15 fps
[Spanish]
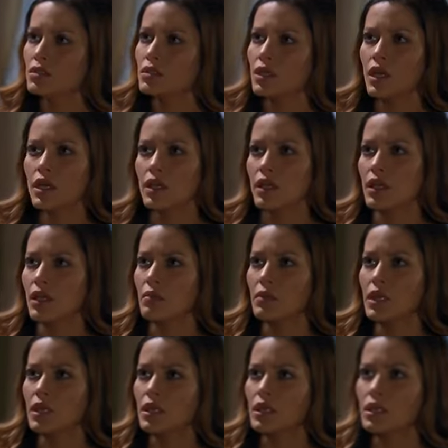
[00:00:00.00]
Ya
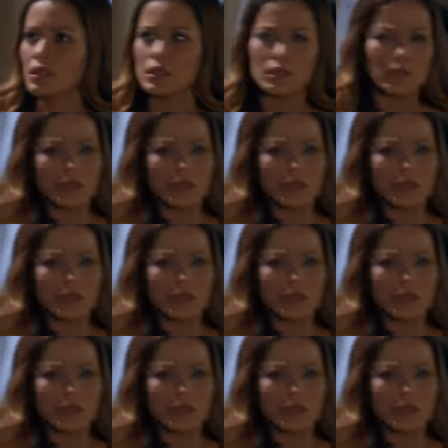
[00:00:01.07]
déjeme ir.